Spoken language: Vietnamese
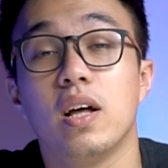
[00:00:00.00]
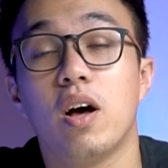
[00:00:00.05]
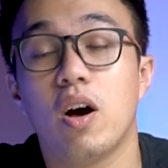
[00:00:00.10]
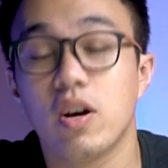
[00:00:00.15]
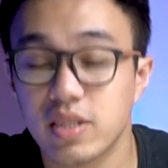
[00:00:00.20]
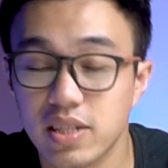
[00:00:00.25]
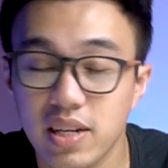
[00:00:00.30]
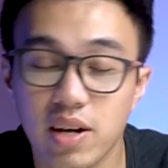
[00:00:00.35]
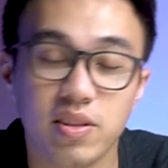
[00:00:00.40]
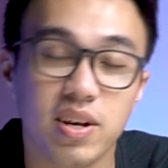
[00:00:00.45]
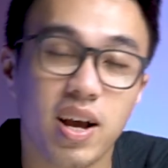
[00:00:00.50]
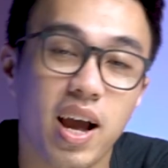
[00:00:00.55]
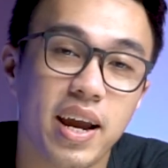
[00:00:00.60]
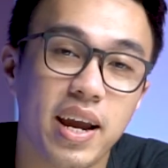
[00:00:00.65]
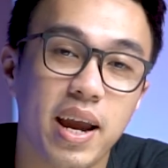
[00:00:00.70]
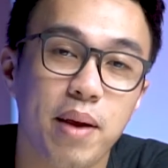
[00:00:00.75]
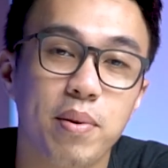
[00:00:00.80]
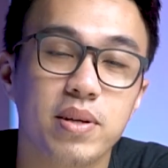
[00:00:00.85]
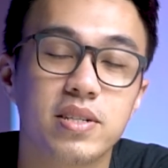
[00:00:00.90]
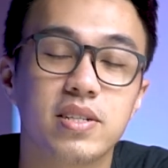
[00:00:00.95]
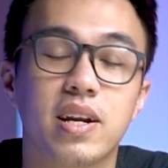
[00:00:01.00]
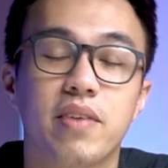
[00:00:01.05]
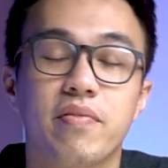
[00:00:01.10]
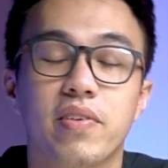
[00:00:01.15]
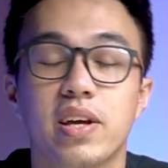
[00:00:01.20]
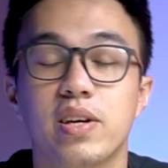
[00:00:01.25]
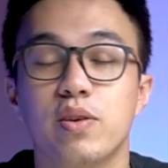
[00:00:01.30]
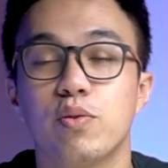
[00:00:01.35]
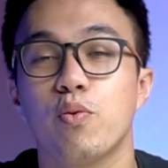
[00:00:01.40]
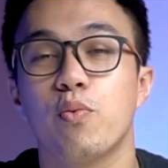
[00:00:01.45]
À, xin chào tất cả anh em đã trở lại với
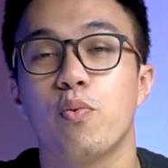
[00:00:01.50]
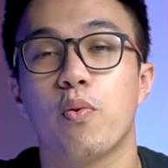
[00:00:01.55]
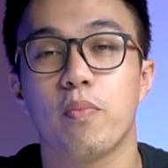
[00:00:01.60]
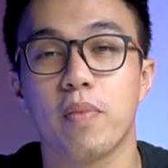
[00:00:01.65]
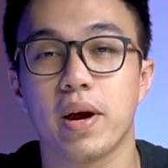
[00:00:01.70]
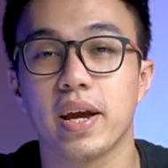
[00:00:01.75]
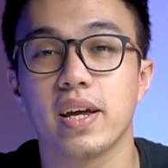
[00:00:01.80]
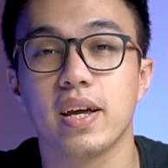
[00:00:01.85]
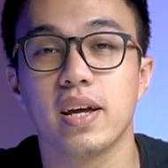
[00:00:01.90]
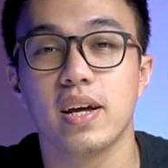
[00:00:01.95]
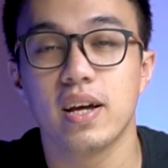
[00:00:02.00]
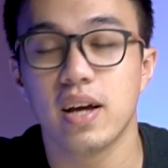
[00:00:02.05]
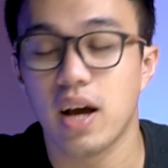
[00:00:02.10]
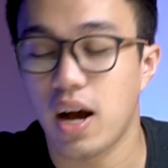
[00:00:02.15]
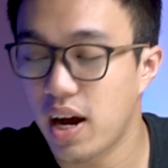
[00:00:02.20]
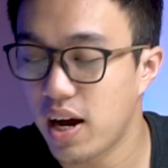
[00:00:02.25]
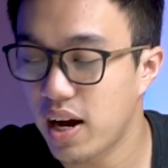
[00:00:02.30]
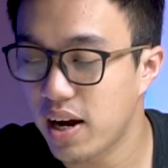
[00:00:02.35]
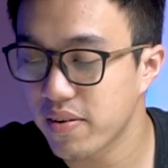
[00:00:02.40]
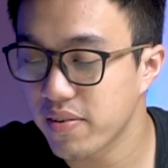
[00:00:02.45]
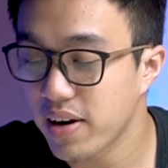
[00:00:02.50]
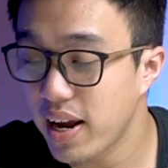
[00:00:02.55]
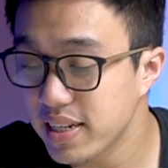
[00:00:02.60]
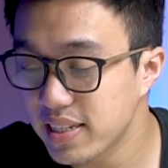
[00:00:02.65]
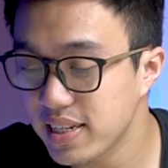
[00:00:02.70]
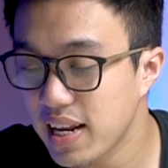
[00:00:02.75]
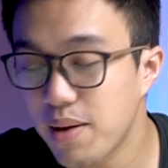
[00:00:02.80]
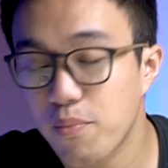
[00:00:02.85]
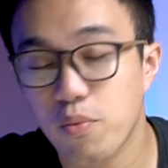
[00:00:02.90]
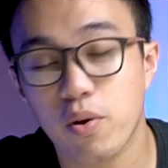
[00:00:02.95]
kênh youtube của mình à, Đây
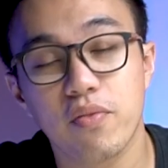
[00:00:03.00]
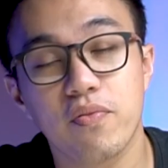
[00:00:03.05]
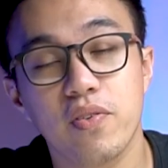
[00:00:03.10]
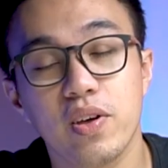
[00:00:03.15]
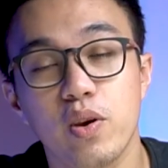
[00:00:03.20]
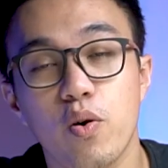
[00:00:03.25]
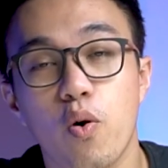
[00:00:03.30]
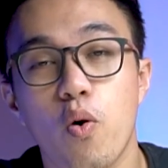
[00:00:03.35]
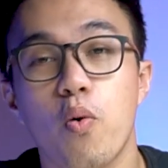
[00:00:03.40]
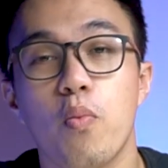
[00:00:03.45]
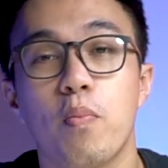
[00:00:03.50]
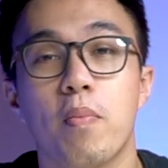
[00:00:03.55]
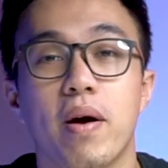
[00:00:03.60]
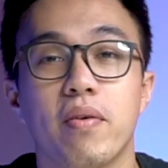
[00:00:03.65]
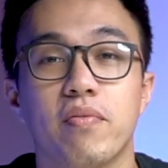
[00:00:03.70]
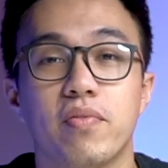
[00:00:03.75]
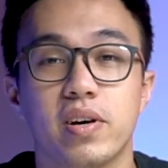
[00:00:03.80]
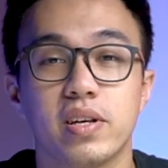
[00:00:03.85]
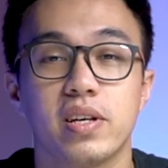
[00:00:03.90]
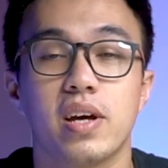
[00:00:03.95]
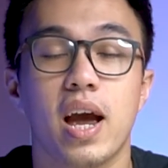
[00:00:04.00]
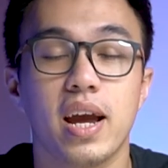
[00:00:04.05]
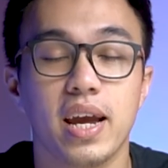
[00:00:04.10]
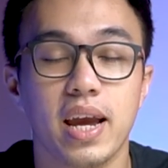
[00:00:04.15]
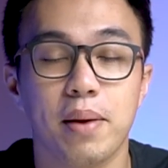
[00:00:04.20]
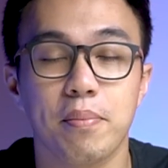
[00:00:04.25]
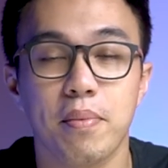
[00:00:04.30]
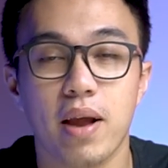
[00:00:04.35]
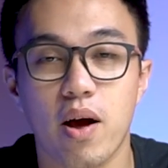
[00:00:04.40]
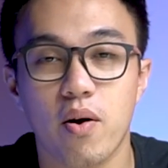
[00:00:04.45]
sẽ là một cái video mà với những anh
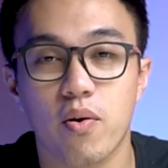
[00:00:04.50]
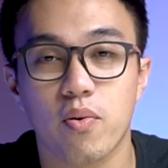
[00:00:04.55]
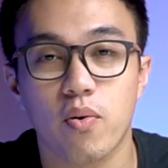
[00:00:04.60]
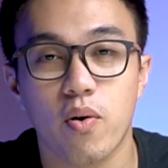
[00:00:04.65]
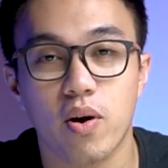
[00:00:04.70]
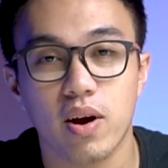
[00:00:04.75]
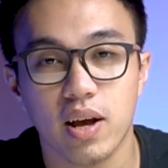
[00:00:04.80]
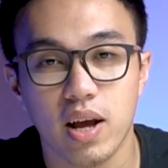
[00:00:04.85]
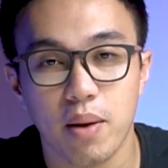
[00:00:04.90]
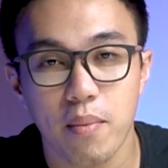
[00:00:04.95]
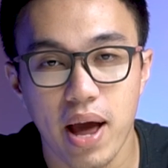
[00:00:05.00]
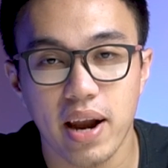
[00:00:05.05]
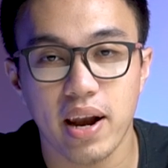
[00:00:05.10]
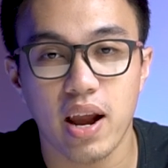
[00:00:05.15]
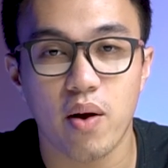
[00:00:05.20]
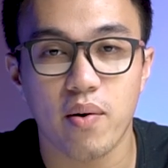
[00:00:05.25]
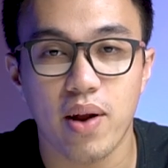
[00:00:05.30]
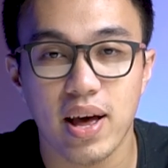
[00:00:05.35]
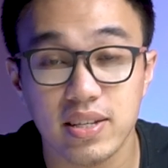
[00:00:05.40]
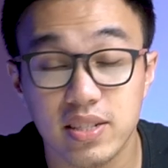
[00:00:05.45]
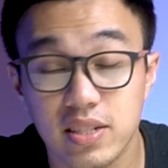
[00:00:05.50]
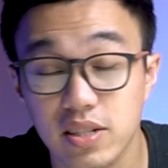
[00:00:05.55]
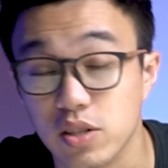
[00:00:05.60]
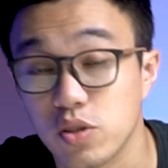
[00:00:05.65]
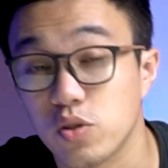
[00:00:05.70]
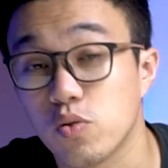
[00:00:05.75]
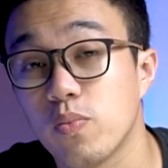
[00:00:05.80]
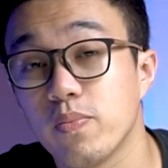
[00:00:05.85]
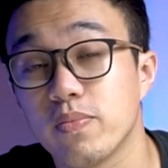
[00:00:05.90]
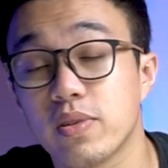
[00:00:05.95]
em nào hoặc là các bạn nào đang sử
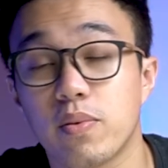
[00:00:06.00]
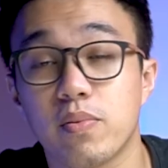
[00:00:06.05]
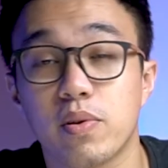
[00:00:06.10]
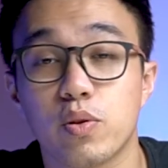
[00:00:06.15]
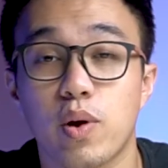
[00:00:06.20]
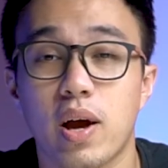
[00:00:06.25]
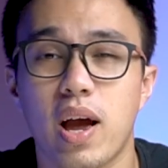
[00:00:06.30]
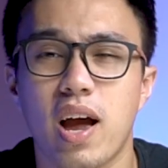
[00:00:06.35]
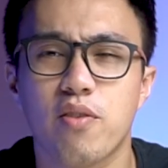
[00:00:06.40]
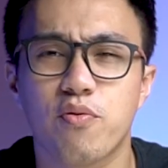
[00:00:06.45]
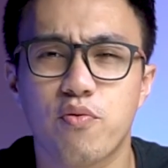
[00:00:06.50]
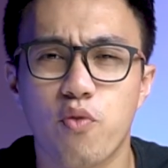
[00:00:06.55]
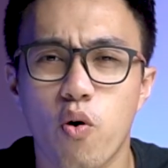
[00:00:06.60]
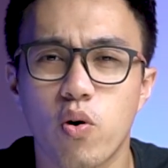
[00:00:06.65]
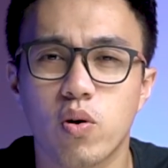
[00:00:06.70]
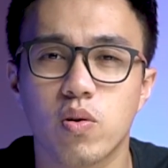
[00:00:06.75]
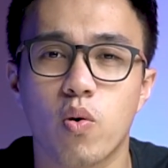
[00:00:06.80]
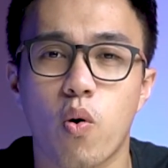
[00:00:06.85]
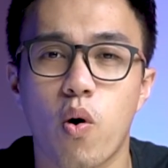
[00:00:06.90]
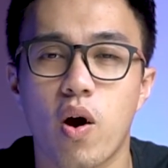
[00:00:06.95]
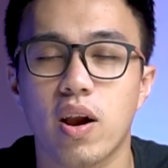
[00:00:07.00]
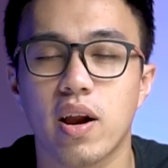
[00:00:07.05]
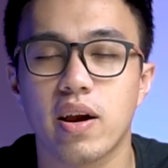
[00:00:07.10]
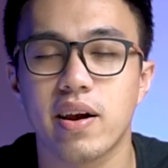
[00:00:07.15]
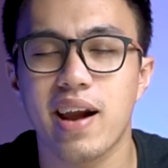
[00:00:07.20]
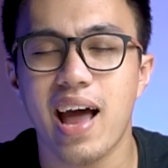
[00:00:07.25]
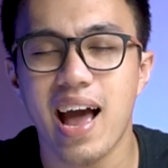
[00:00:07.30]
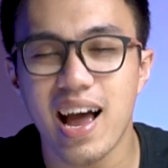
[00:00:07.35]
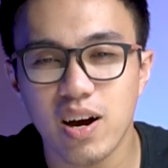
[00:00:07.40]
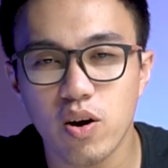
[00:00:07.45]
dụng dòng điện thoại iPhone hoặc là
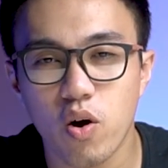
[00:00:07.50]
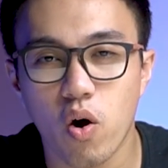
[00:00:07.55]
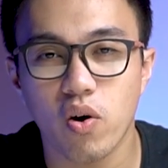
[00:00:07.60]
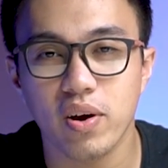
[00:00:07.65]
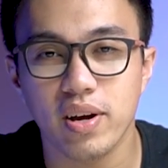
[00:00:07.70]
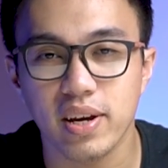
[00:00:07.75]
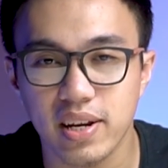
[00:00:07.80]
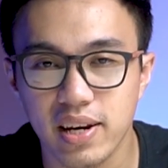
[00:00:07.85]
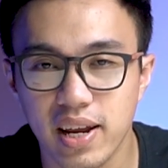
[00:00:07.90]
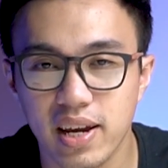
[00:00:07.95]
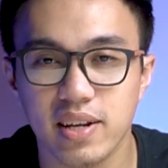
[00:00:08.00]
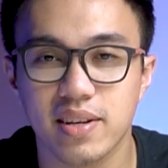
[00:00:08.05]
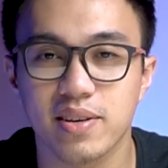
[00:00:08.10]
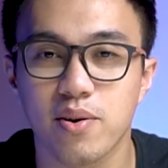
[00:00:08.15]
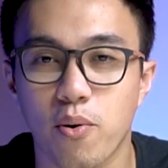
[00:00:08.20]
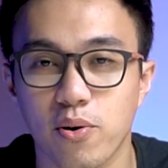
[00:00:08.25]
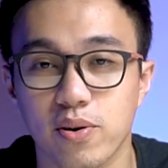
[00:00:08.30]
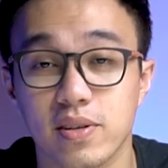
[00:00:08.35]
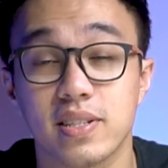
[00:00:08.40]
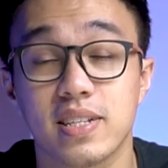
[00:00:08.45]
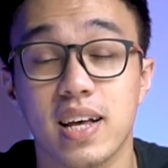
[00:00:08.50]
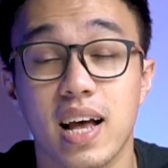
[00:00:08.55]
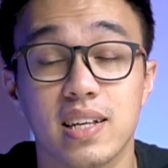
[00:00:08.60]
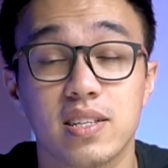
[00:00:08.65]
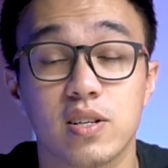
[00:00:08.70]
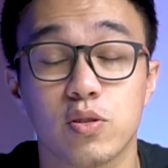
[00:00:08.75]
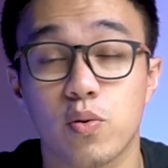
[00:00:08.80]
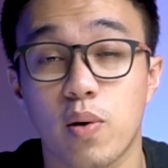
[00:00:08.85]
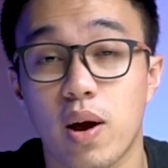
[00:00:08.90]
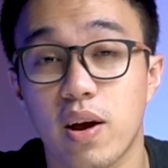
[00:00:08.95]
đang có ý định đổi sang
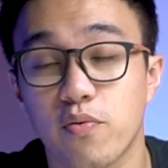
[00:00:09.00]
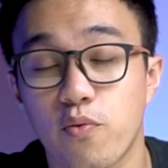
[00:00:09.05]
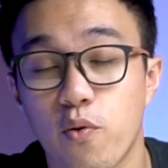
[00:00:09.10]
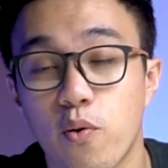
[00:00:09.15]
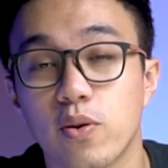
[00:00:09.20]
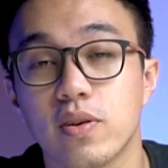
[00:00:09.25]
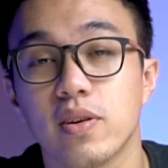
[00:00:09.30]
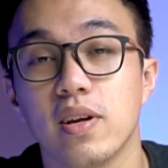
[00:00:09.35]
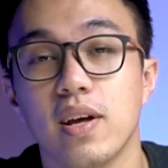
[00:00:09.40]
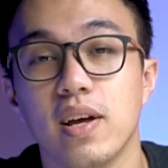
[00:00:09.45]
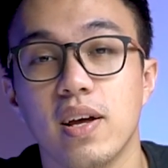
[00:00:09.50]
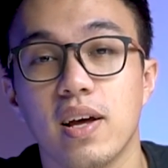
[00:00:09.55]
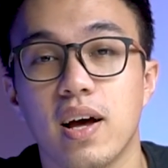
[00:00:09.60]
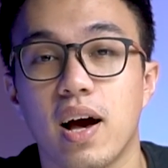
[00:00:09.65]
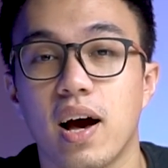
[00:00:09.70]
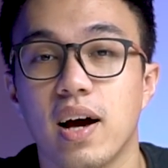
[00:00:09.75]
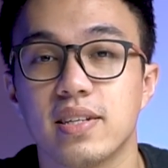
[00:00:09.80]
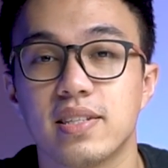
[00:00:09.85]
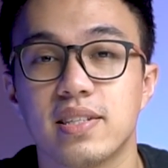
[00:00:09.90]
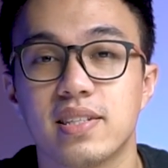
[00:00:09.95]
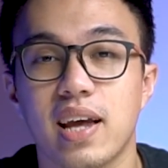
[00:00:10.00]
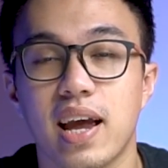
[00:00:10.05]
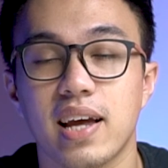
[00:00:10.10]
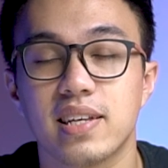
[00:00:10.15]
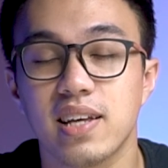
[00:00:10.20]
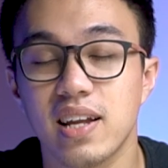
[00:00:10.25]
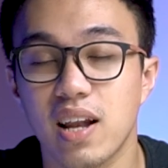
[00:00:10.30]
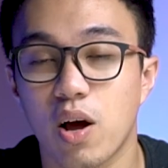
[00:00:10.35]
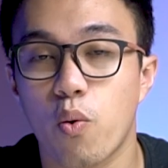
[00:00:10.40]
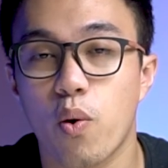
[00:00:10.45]
sử dụng iPhone à, sẽ
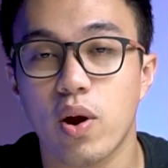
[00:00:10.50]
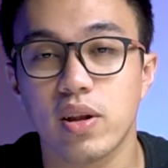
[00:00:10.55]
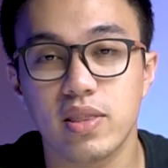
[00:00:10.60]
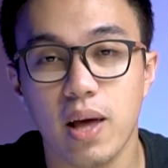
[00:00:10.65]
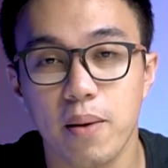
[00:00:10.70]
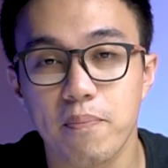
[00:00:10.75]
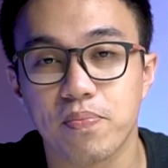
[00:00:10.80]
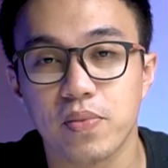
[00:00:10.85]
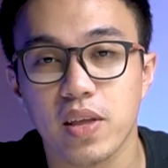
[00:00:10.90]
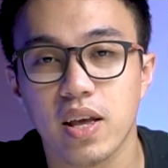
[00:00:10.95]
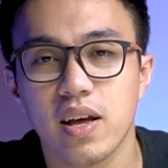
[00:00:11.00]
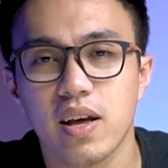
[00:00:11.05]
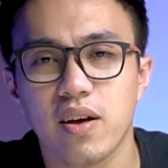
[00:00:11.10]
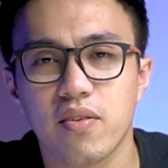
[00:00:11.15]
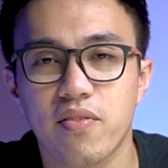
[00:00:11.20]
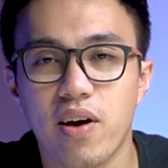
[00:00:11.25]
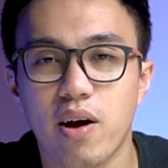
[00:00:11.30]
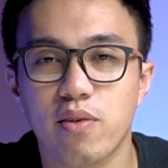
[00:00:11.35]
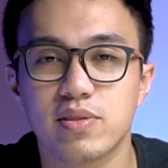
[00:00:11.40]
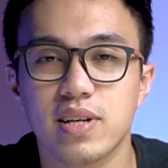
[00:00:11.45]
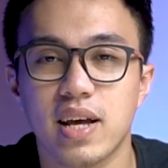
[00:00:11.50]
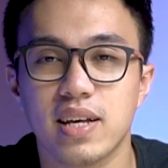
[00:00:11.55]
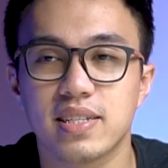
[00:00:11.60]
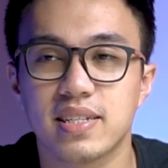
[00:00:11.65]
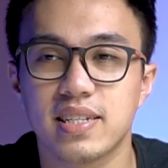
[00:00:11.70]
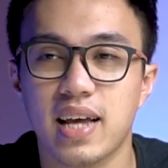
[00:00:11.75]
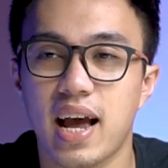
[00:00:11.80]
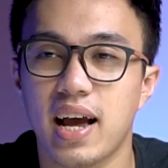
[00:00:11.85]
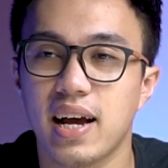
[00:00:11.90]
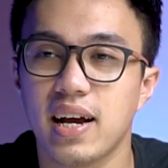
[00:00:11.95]
rất là quan tâm Vào dạng
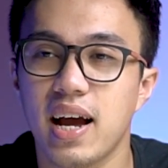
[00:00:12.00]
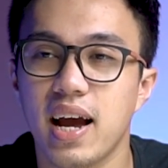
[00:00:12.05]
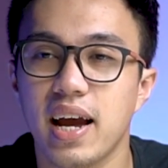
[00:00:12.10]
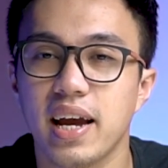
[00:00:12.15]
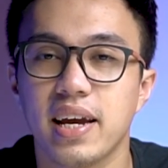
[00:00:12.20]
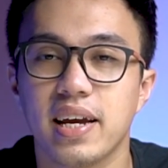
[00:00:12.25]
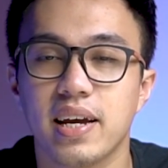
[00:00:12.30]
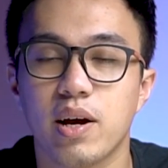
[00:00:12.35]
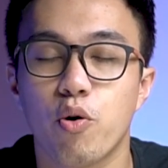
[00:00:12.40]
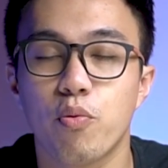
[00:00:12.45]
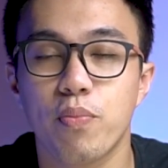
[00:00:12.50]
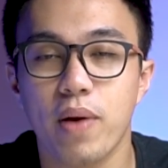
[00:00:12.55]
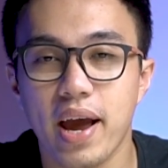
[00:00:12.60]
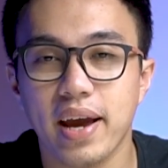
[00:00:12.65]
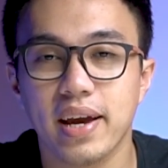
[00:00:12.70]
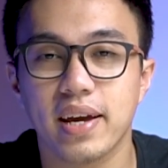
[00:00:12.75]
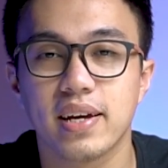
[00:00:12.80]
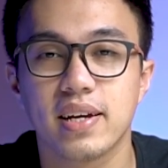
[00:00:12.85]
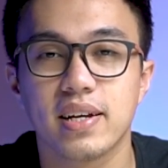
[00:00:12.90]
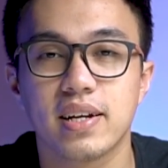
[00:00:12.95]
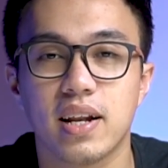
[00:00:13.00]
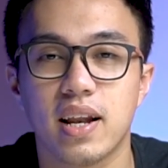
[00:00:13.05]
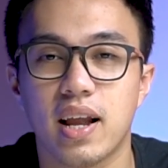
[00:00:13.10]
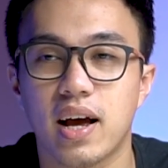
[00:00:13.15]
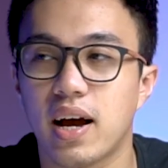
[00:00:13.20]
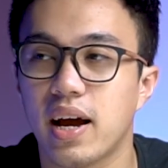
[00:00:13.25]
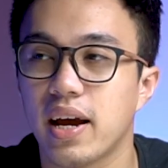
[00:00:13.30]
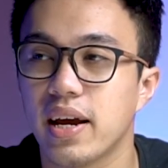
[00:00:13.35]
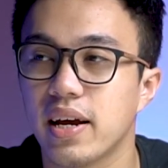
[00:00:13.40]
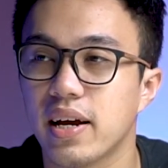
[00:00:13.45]
sáng ngày hôm nay là
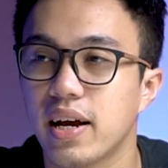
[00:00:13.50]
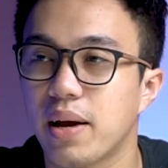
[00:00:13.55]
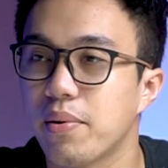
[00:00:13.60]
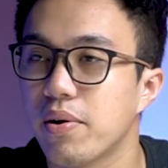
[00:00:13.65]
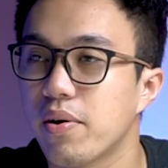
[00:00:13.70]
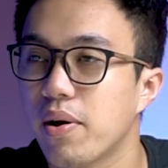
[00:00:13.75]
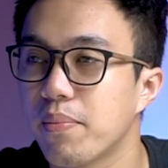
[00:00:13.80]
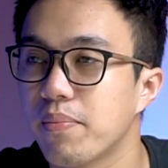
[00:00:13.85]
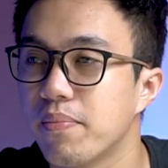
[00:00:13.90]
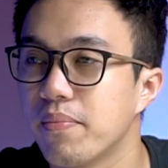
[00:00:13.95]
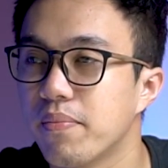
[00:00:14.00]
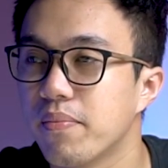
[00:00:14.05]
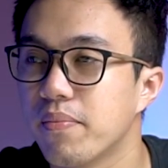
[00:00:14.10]
ngày ngày em